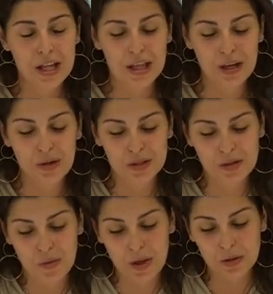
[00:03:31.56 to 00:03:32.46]
circo es
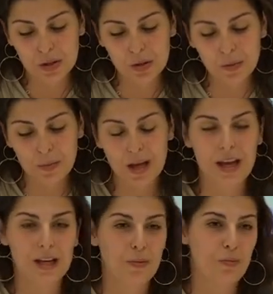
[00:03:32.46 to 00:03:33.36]
novedoso
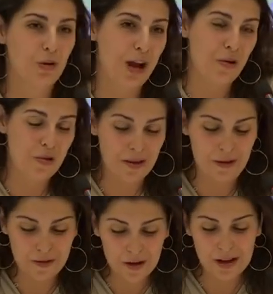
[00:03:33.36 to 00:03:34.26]
eh, por la
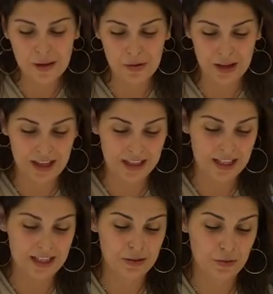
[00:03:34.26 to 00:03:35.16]
cuerda floja, porque
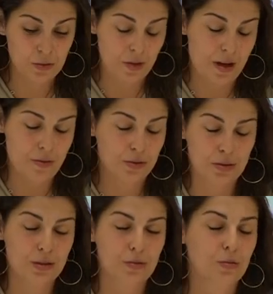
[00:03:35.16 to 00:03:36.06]
antes nunca,
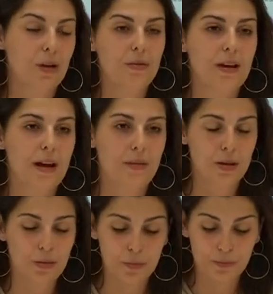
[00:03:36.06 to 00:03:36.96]
hemos, nunca había
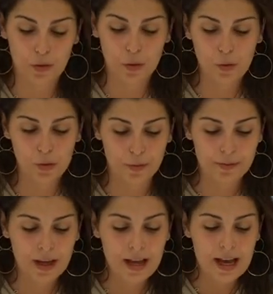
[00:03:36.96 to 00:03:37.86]
habido uno.
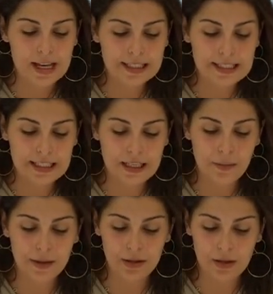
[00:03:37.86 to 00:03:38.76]
Este es en
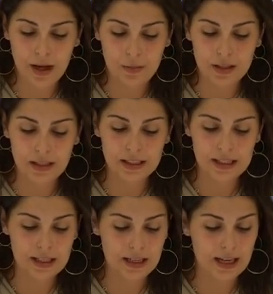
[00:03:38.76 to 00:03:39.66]
el patio de ábsides
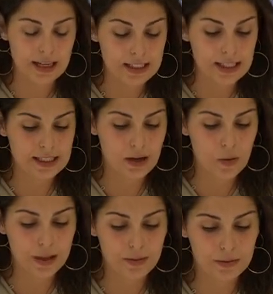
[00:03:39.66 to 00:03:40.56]
de la iglesia de San
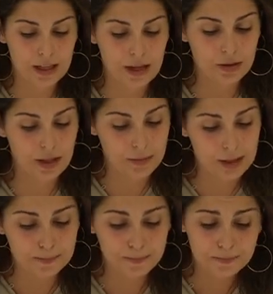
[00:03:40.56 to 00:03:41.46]
Juan del Mercado también.